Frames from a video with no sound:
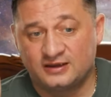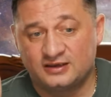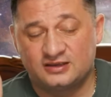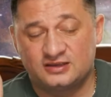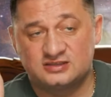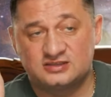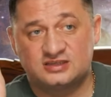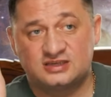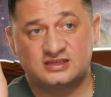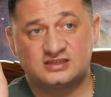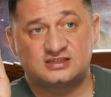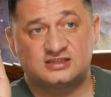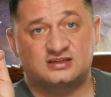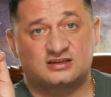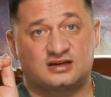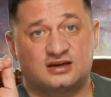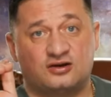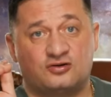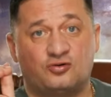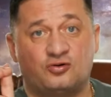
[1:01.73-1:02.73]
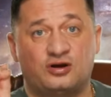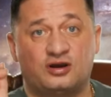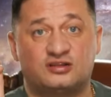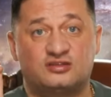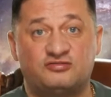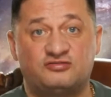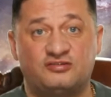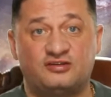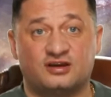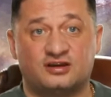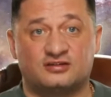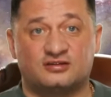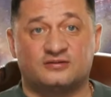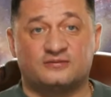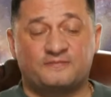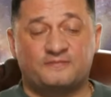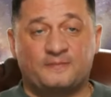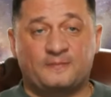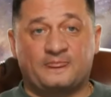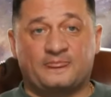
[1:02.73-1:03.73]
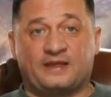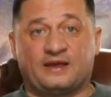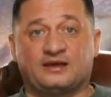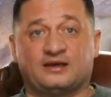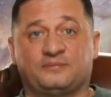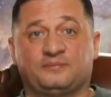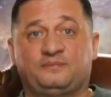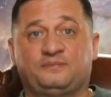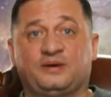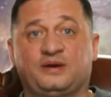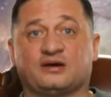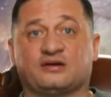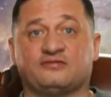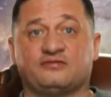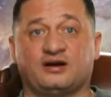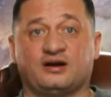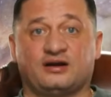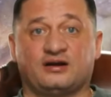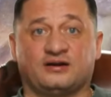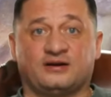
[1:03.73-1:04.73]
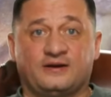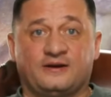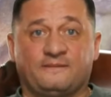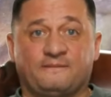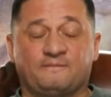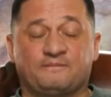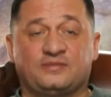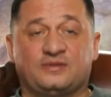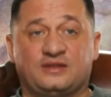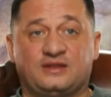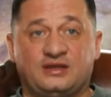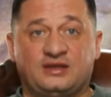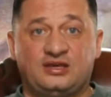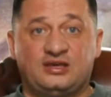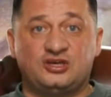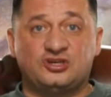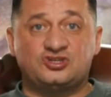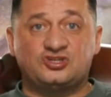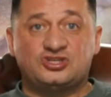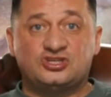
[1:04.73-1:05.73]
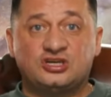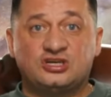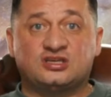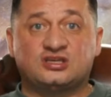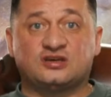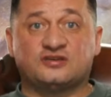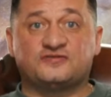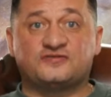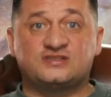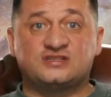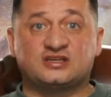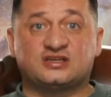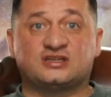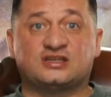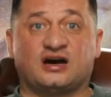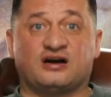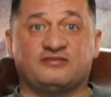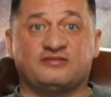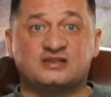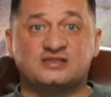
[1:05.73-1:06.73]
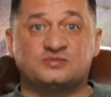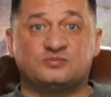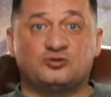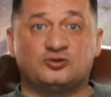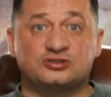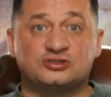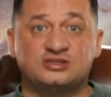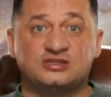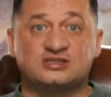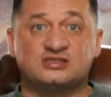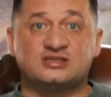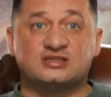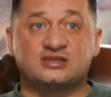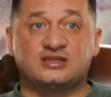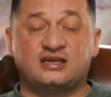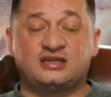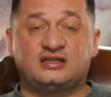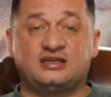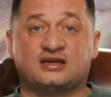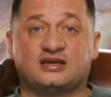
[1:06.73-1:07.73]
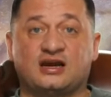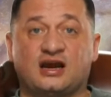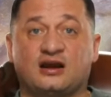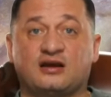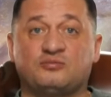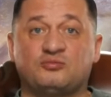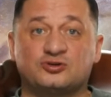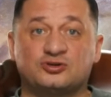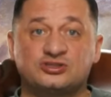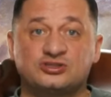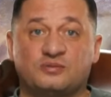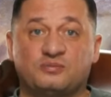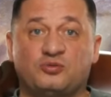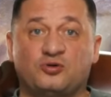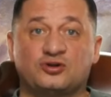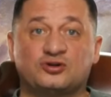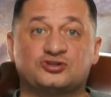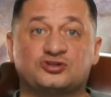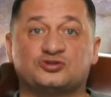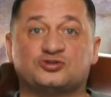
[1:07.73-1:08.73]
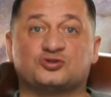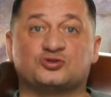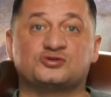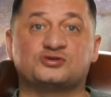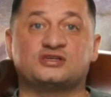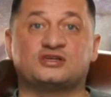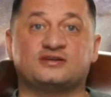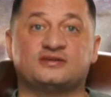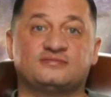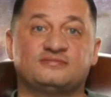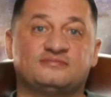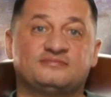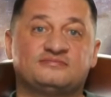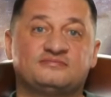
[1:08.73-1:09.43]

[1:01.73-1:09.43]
И здесь какой ответ? Первое. Ищите всегда возможность найти как можно больше друзей.